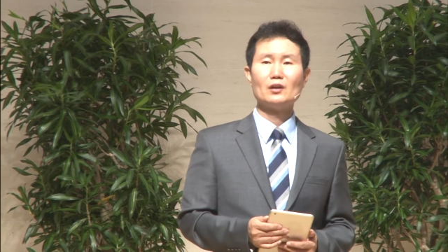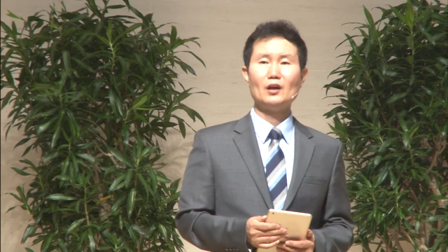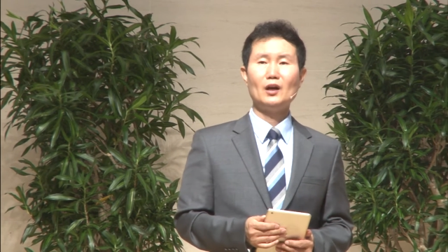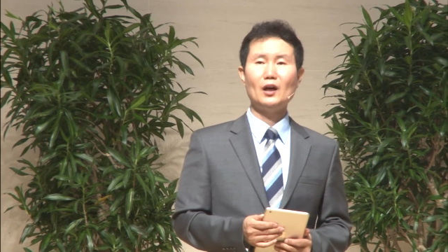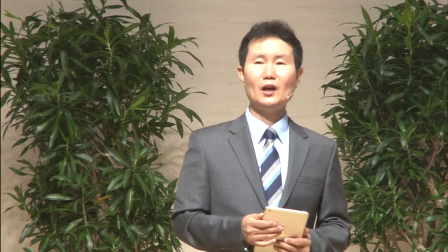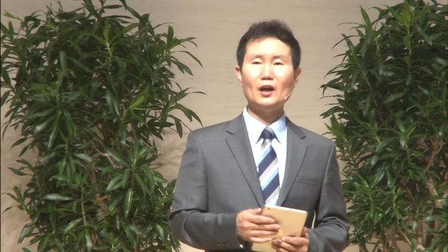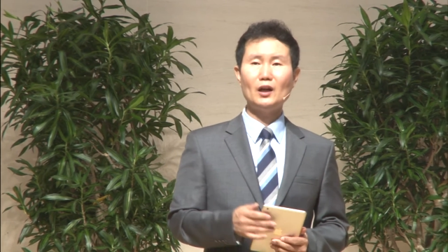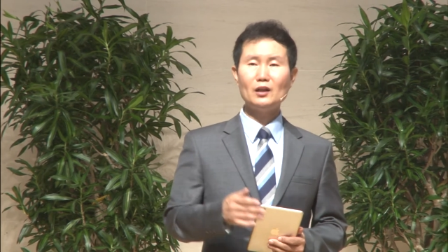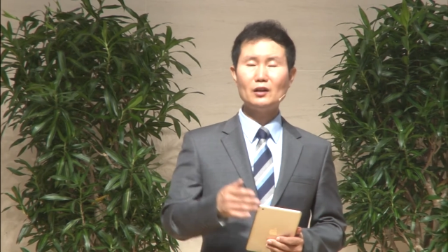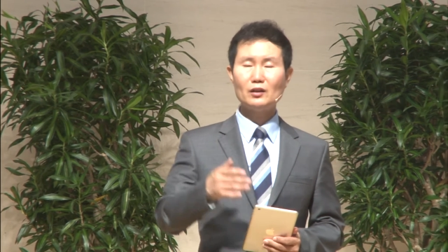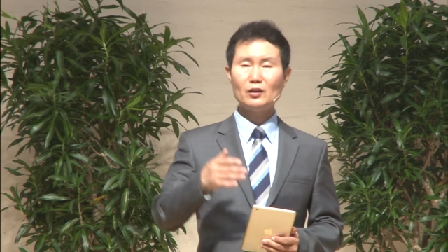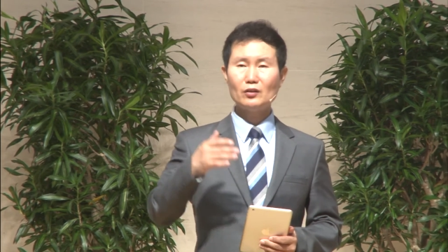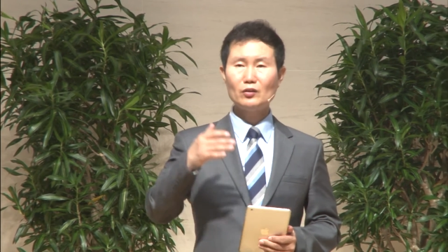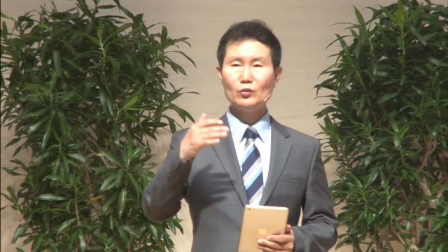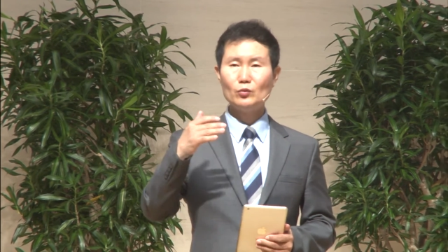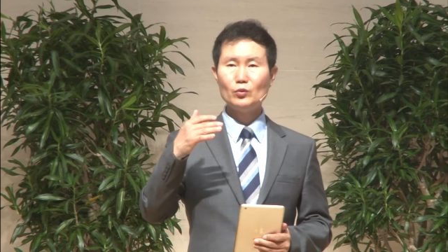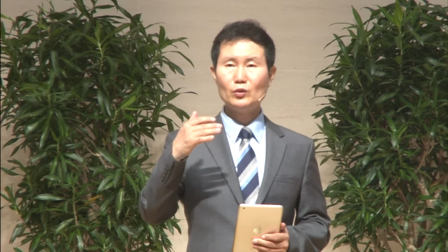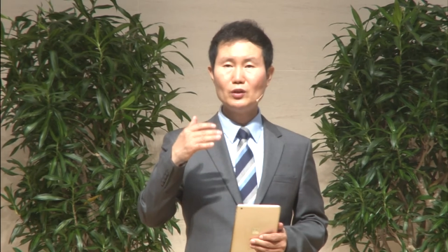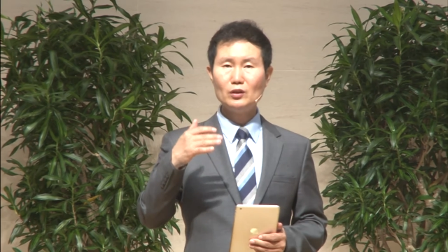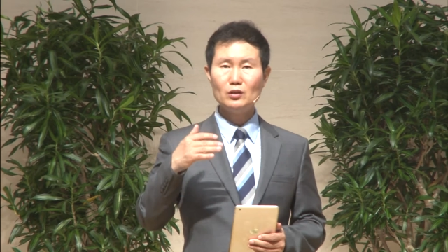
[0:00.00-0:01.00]

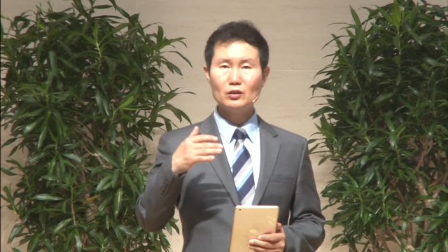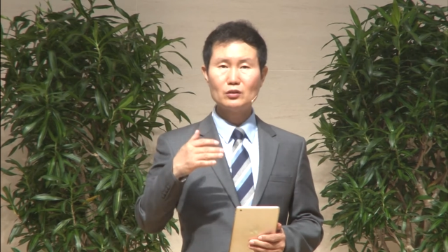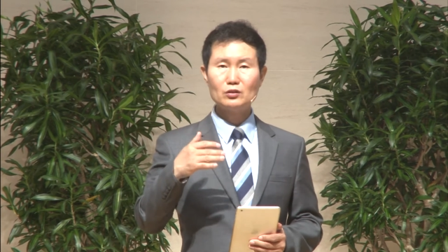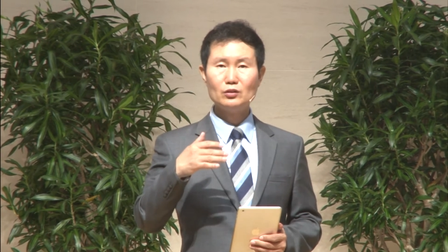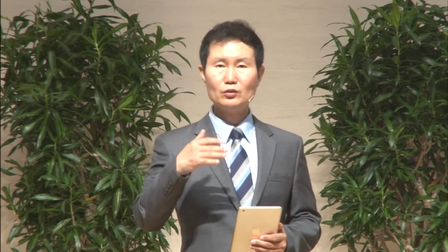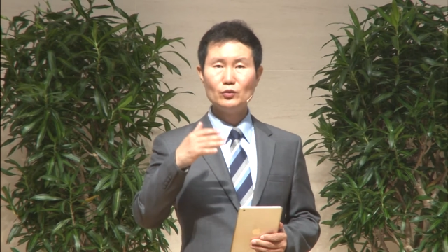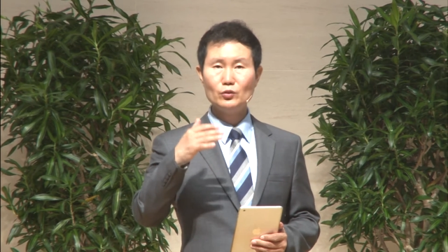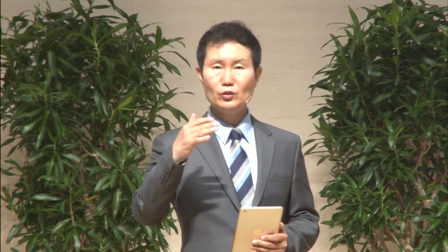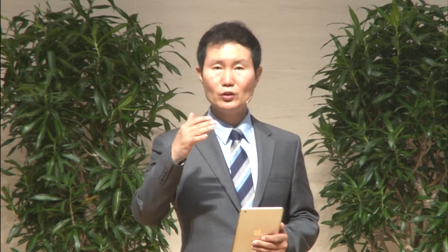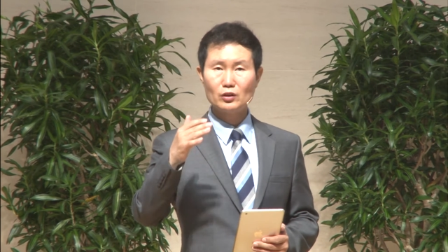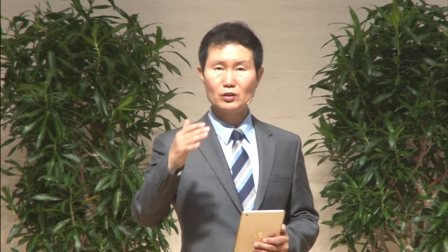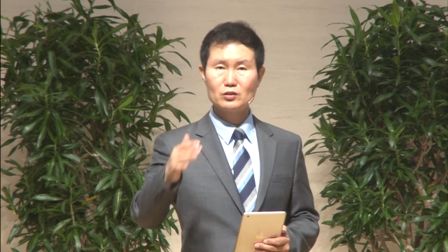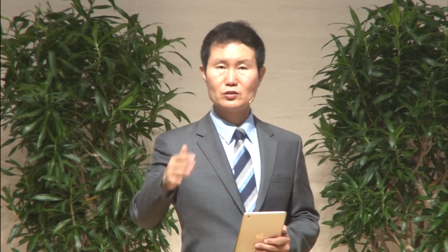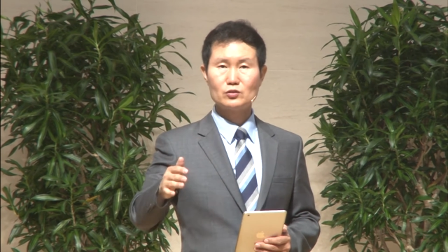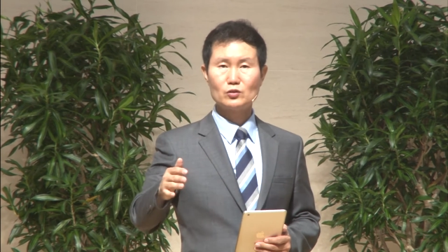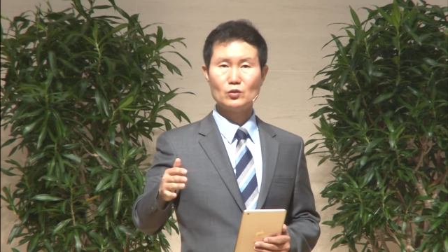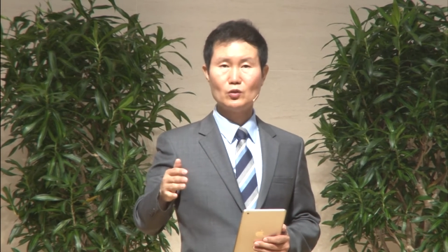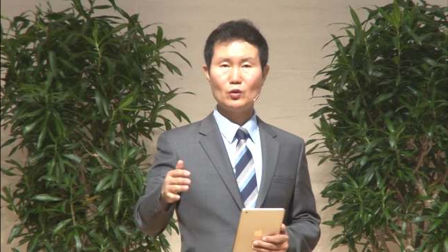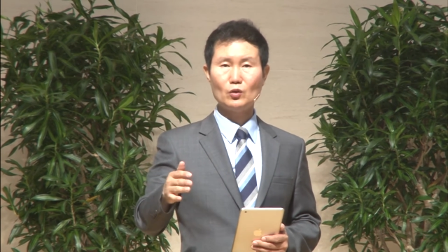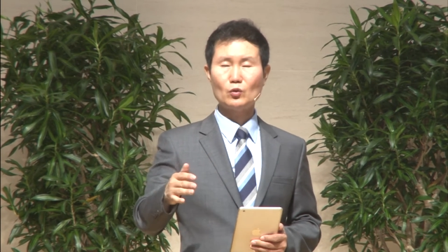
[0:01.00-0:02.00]
하나님께서 우리를 긍휼히
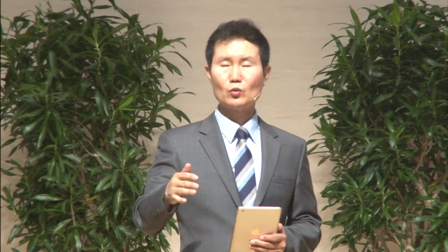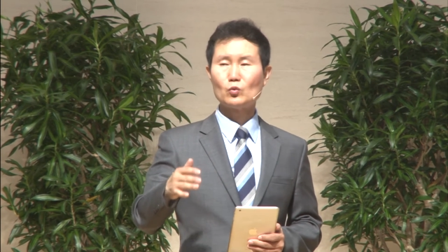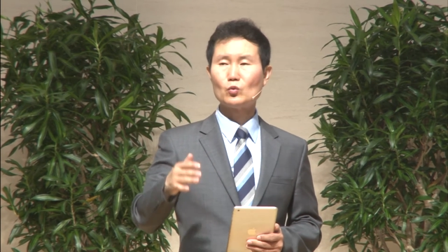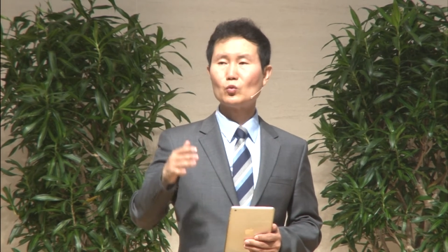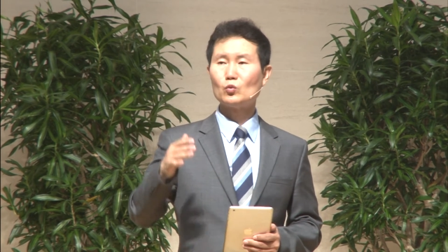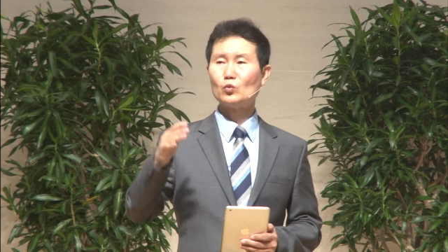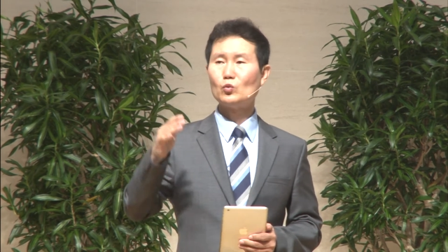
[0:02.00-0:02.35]
여기시고